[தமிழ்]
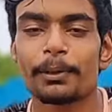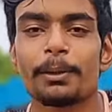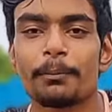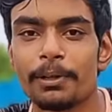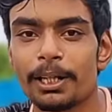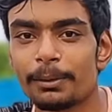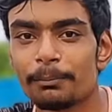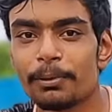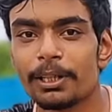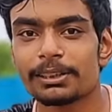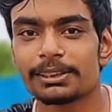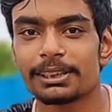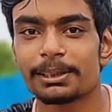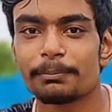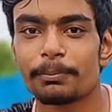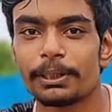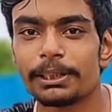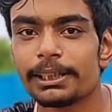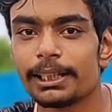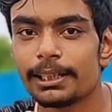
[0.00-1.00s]
நம்ம அன்பாக்சிங்
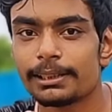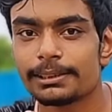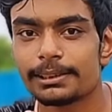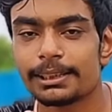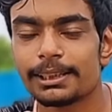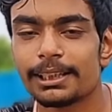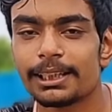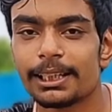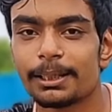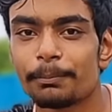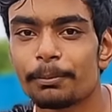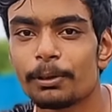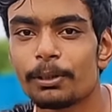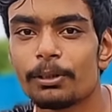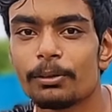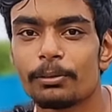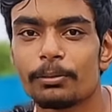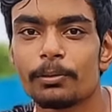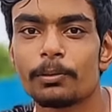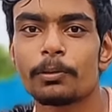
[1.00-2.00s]
பண்ணியாச்சு இப்போது
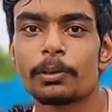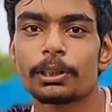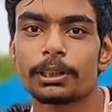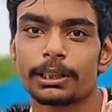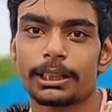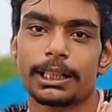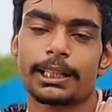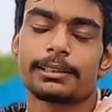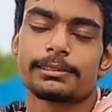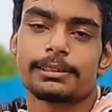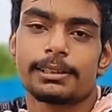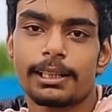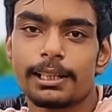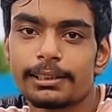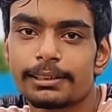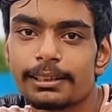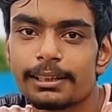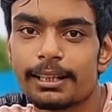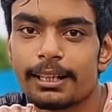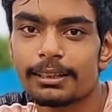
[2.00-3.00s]
ஒவ்வொரு கிராக்கர்ஸாக நான்
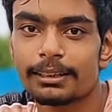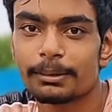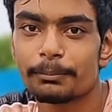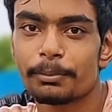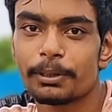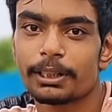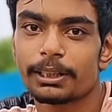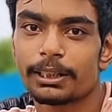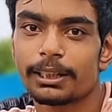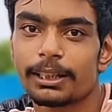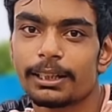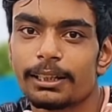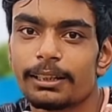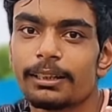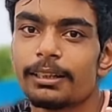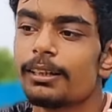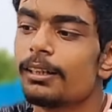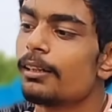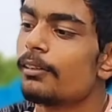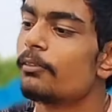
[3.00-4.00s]
எடுத்து காட்டுறேன் பாருங்கள்
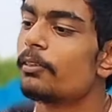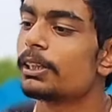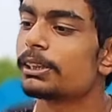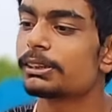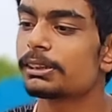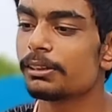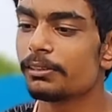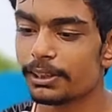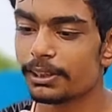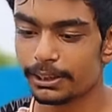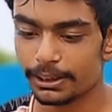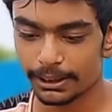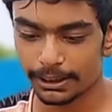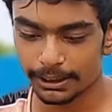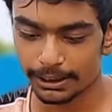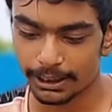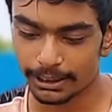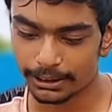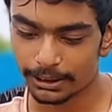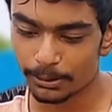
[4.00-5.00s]
ஃபஸ்ட்டு வந்து
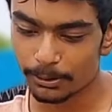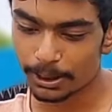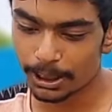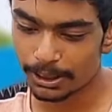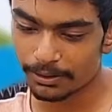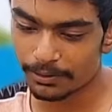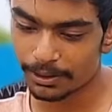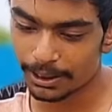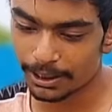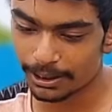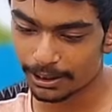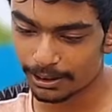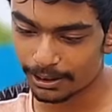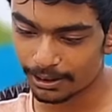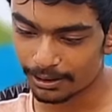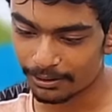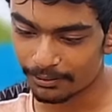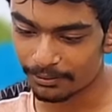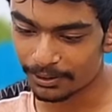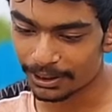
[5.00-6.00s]
எட்ட ஒன்றவே
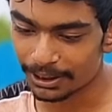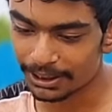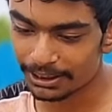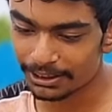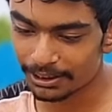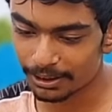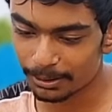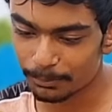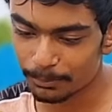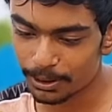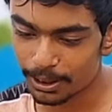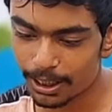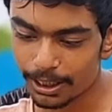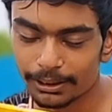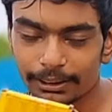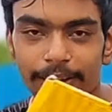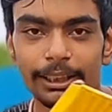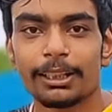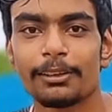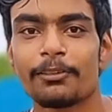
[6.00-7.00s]
வெறித்தனமாக
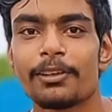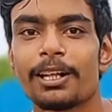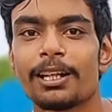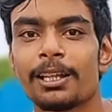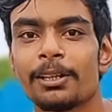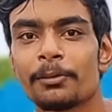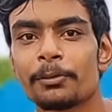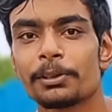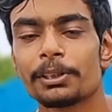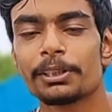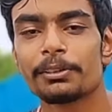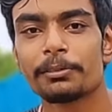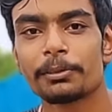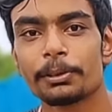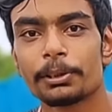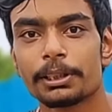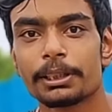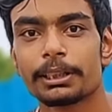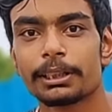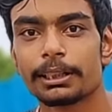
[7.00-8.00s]
ஹண்ட்ரட் வாலா ஒன்று
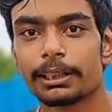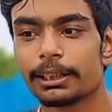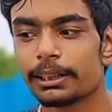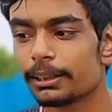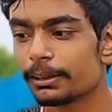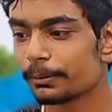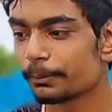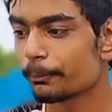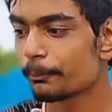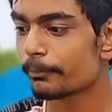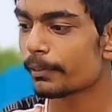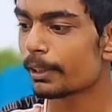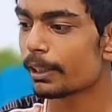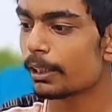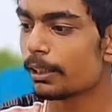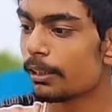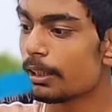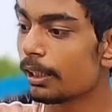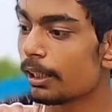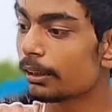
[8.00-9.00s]
ஒன்று இருக்குது
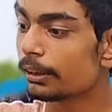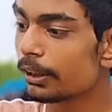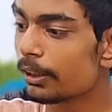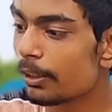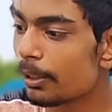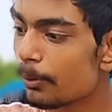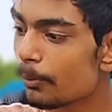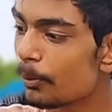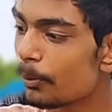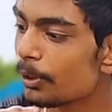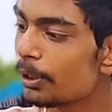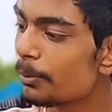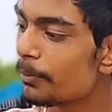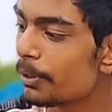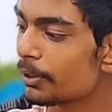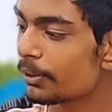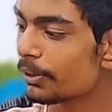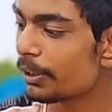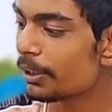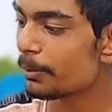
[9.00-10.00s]
ஹண்ட்ரடில் ஒன்று
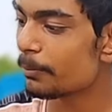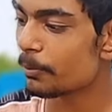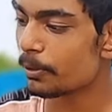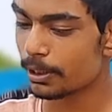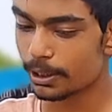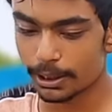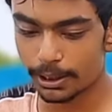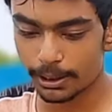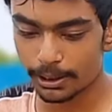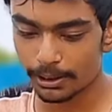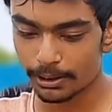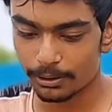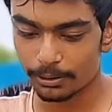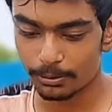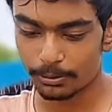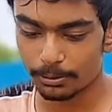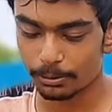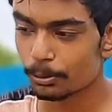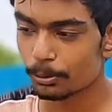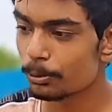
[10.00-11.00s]
மட்டும் இல்லை போல்
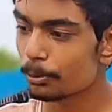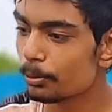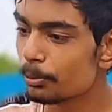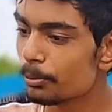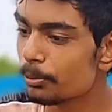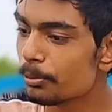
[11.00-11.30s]
டூ